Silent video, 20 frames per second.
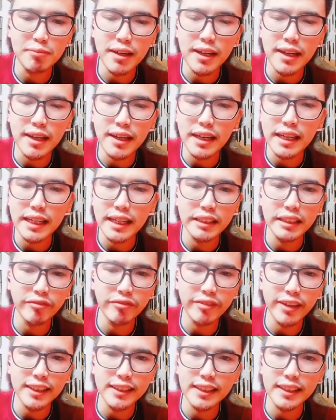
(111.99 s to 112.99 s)

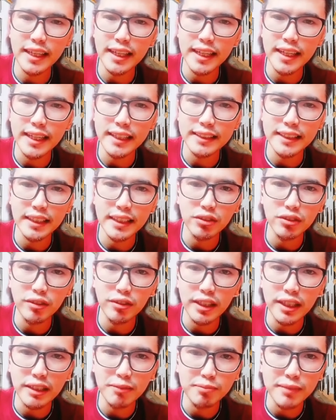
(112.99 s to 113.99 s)
ma-infect ng kahit anong
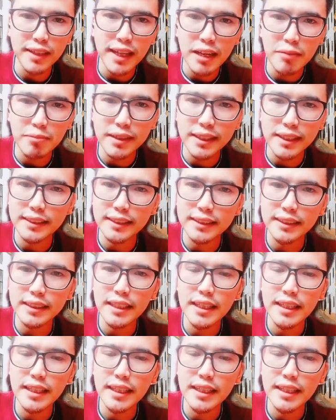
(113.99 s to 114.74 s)
karamdaman.